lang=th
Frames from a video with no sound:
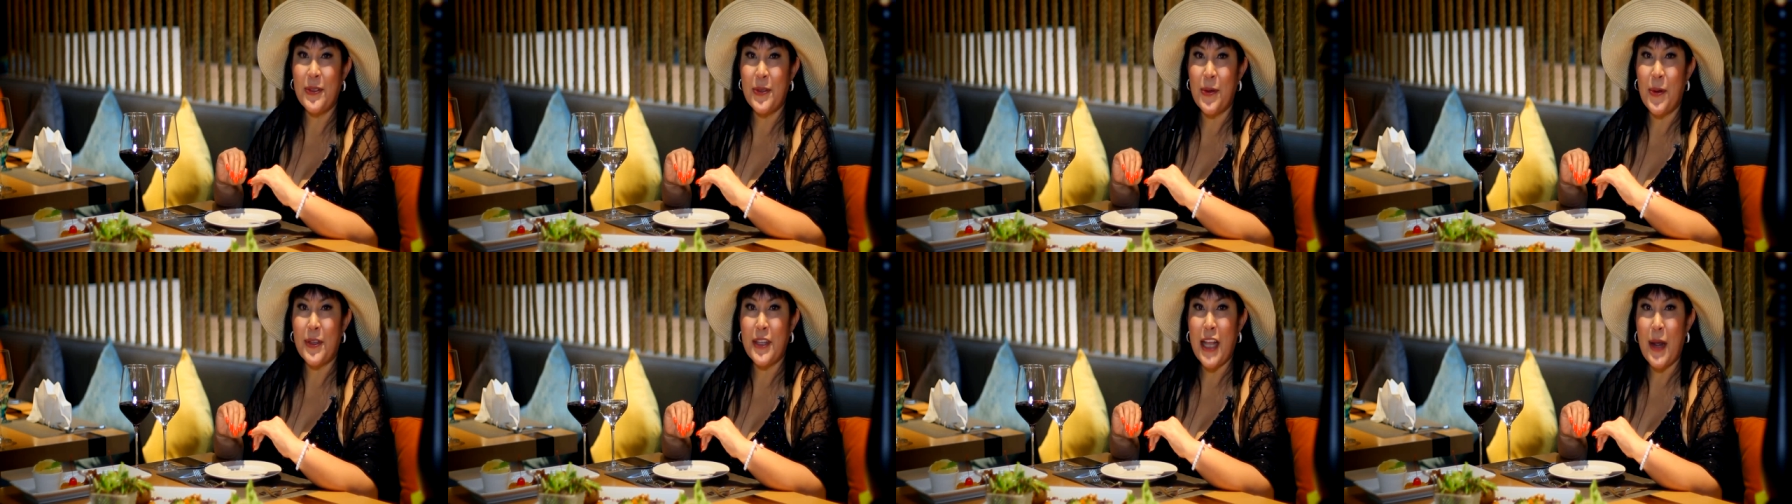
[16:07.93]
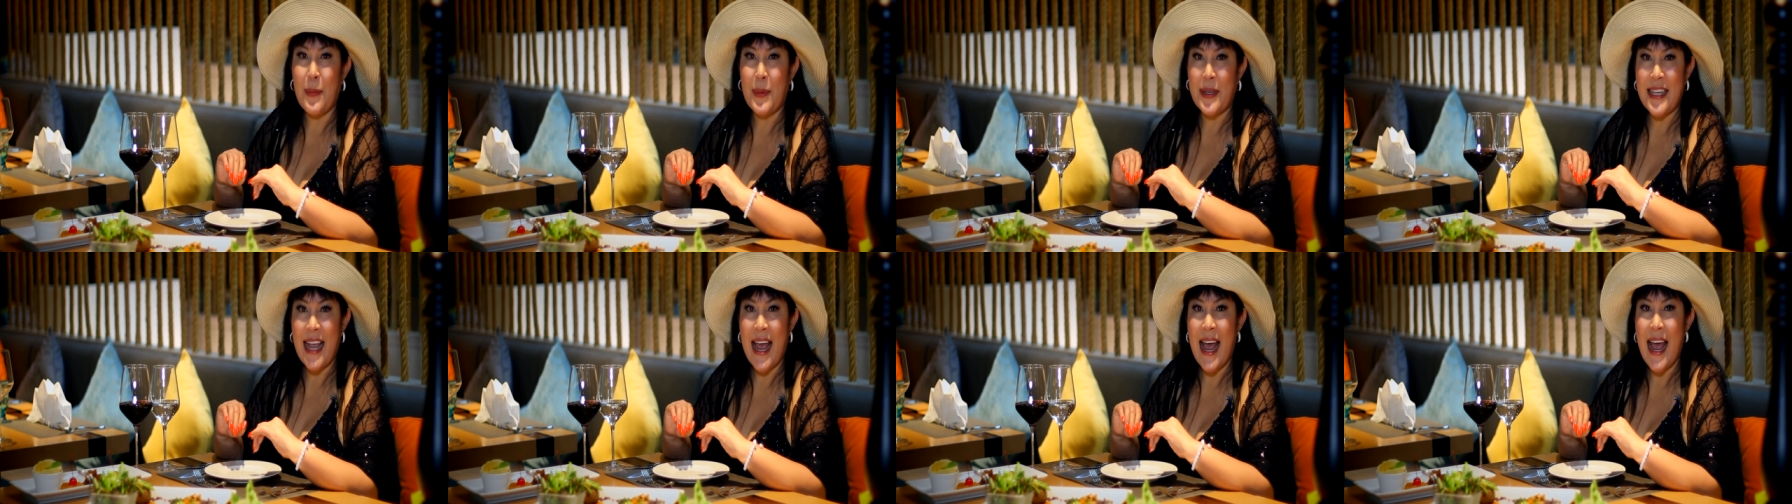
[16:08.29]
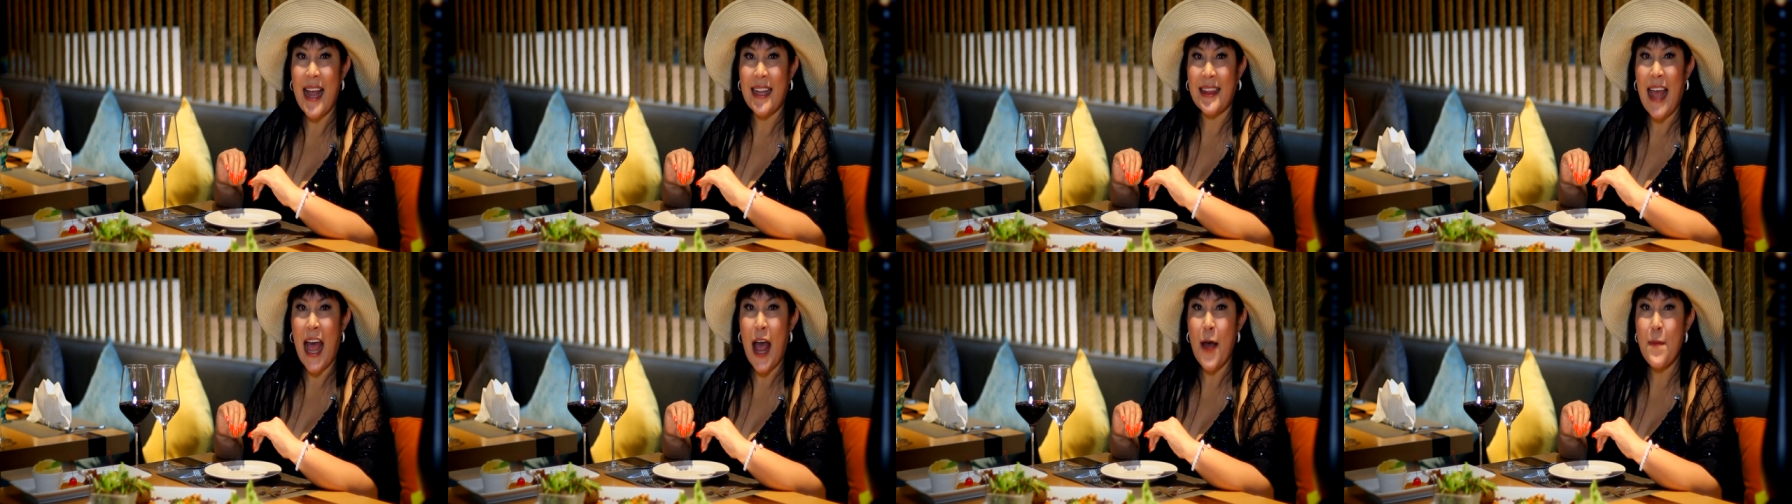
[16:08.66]
โซนธรรมชา
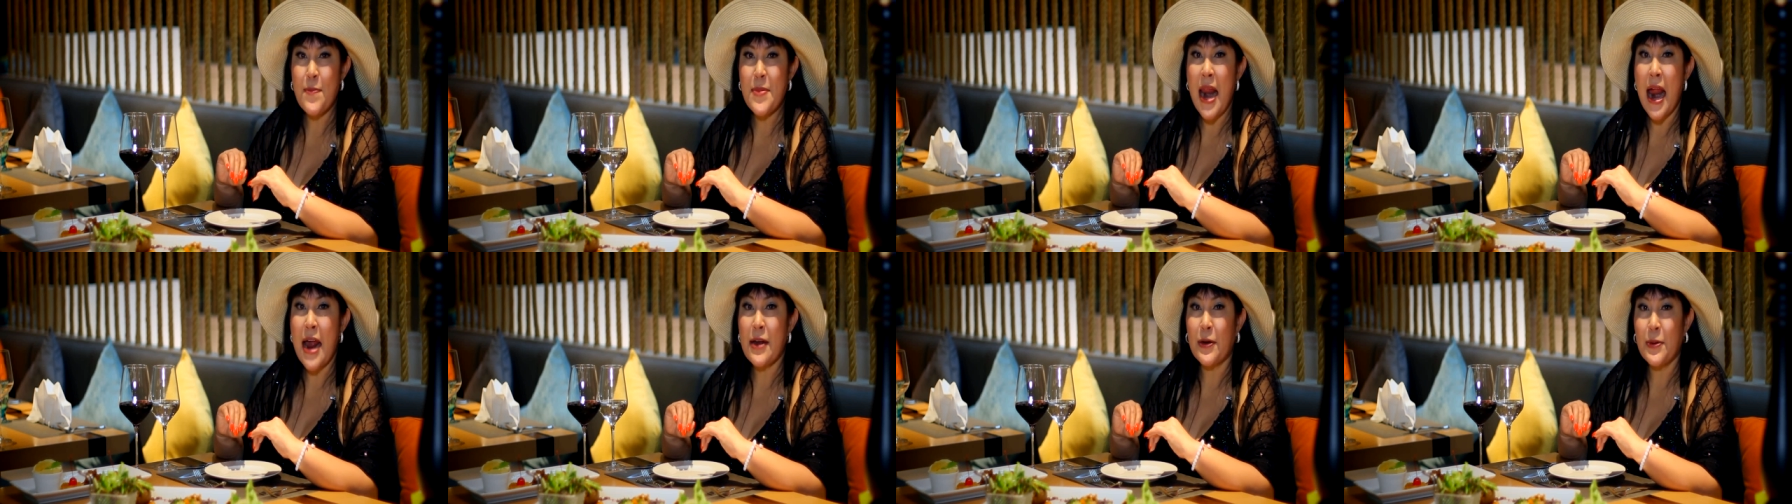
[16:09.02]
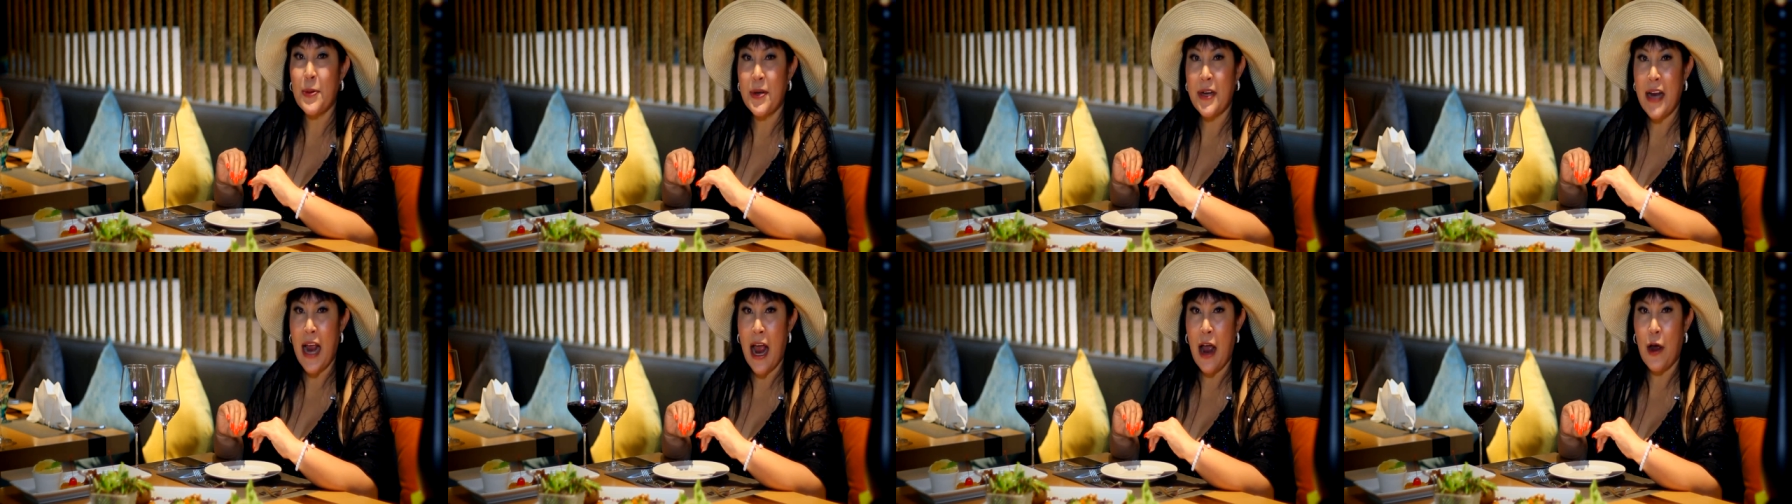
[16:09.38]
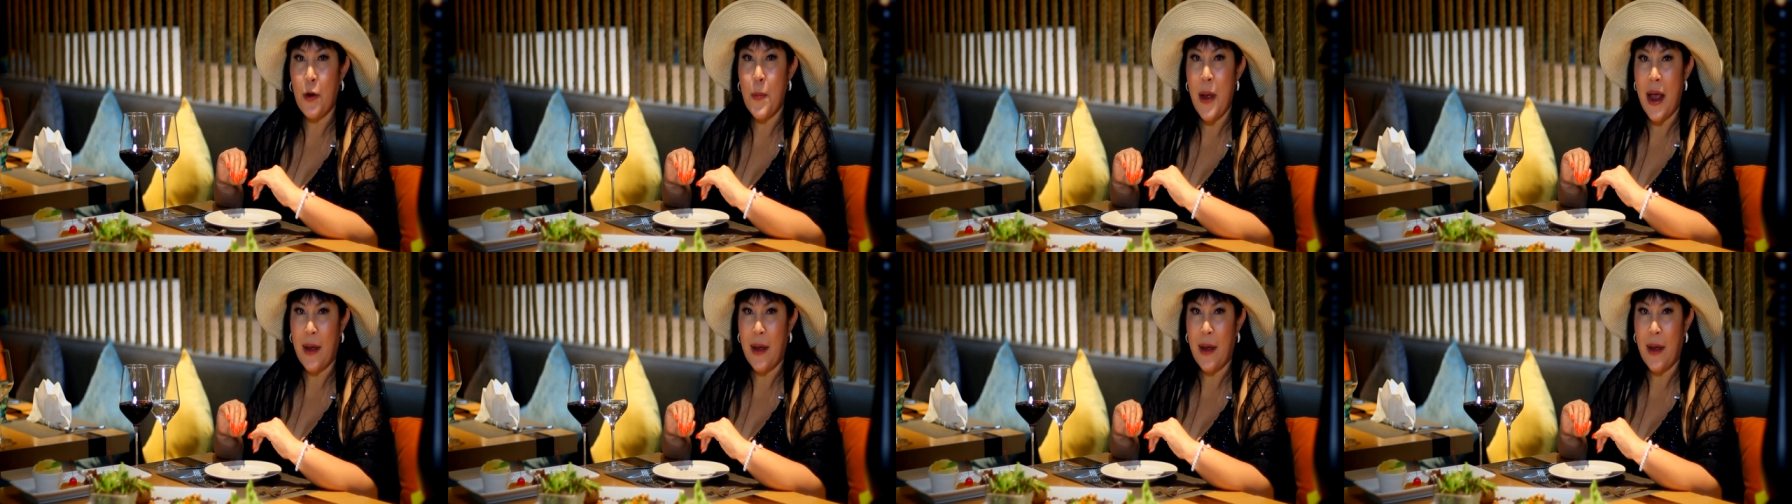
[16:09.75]
ติท่ามกลางคุณเขา